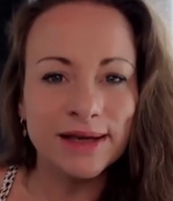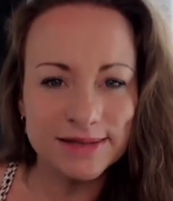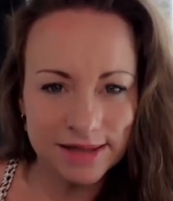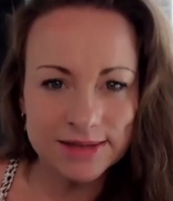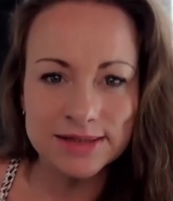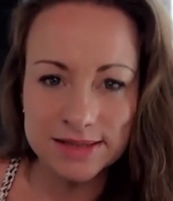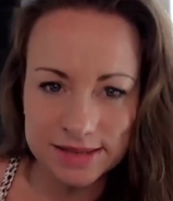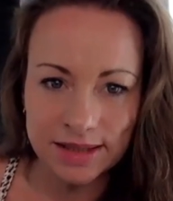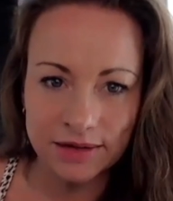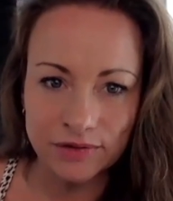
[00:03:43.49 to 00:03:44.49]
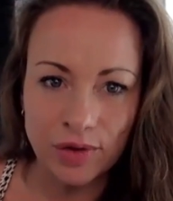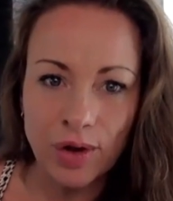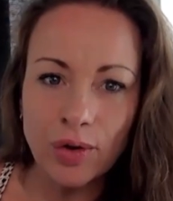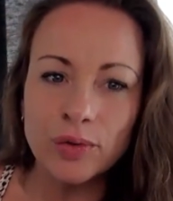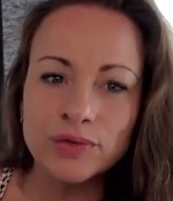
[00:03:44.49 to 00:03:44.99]
Es existiert.
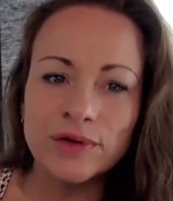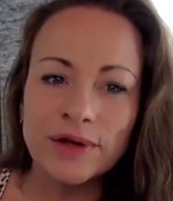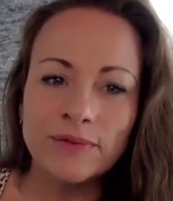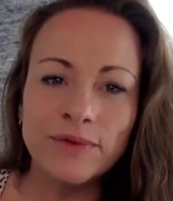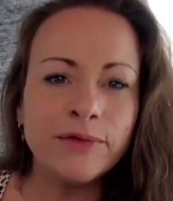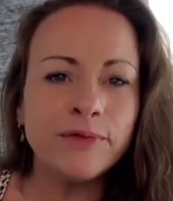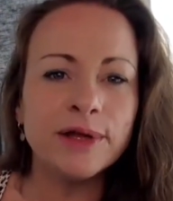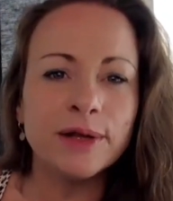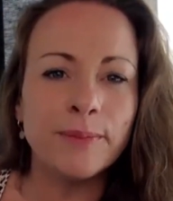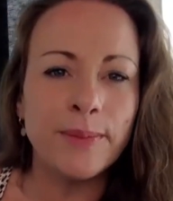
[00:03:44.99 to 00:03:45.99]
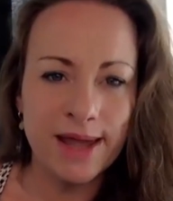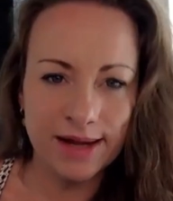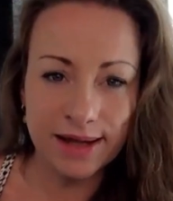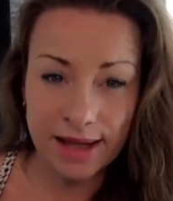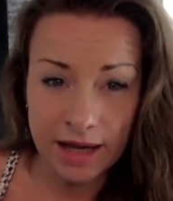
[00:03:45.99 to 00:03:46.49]
Und wie viel
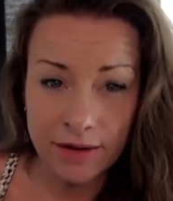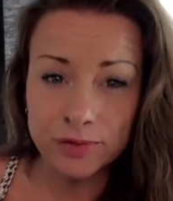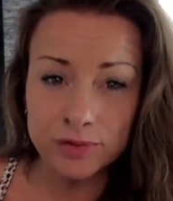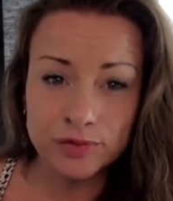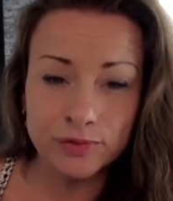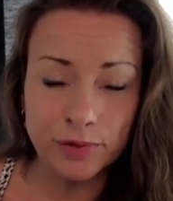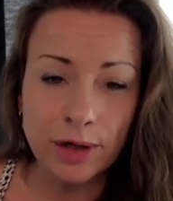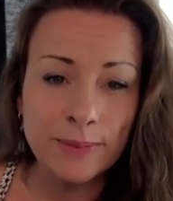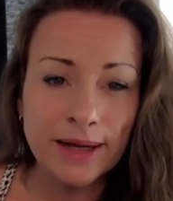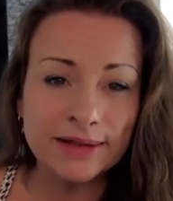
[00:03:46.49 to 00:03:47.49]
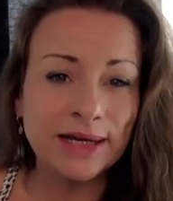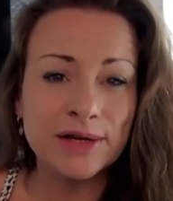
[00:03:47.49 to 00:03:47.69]
mehr Kraft und Vollmacht